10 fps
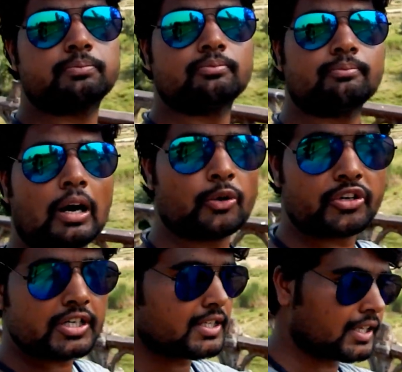
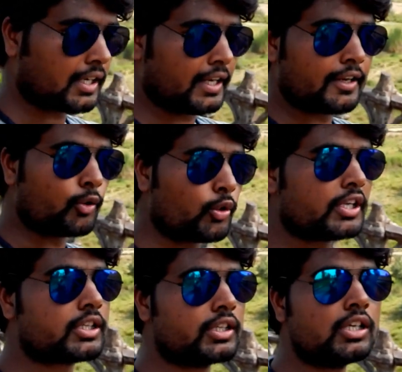बाउंड्री देख रहे हैं
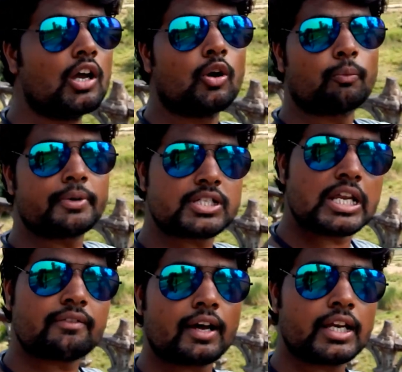लोहे की
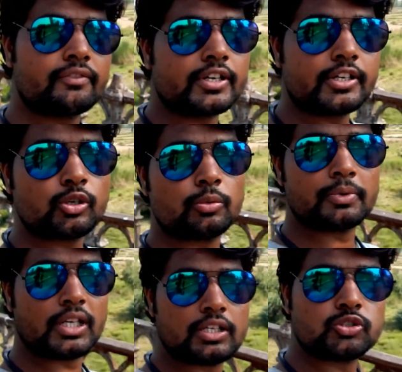पिछले वाले वीडियो
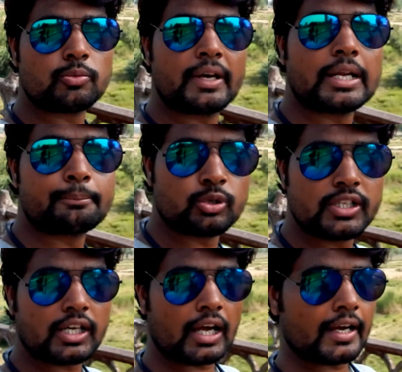में जो मैंने पुल
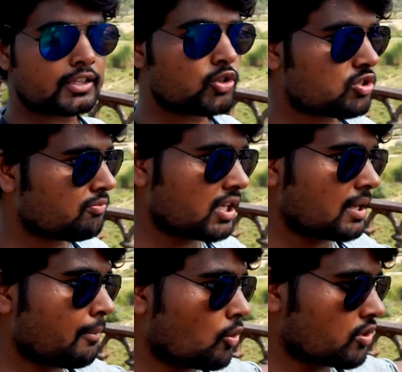दिखाया था उसमें
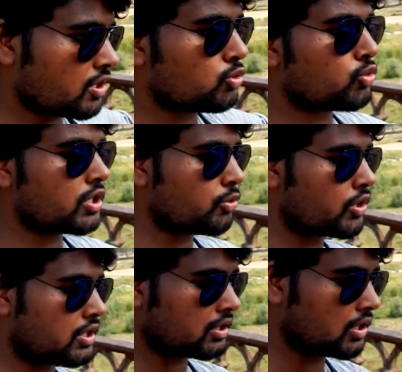ये बाउंड्री टूटी
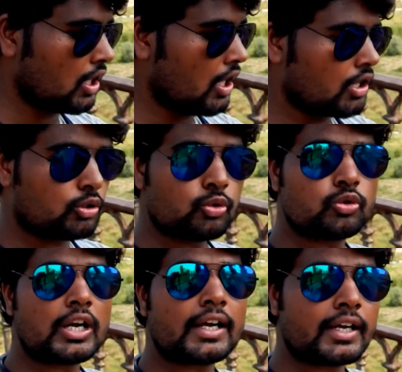हुई थी
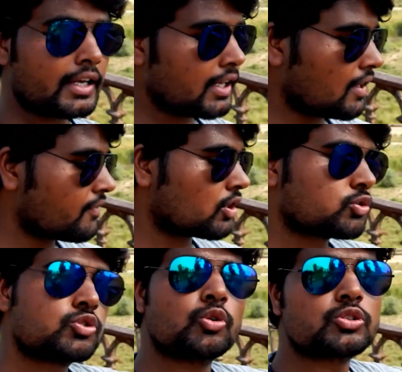टूटा कहें या फिर
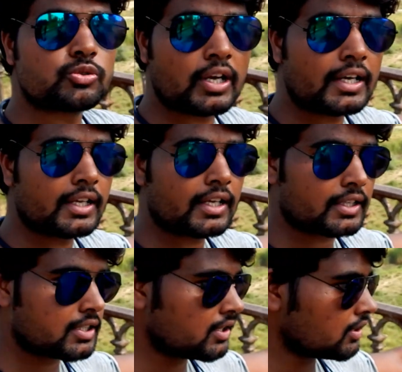चोर चुरा ले गए थे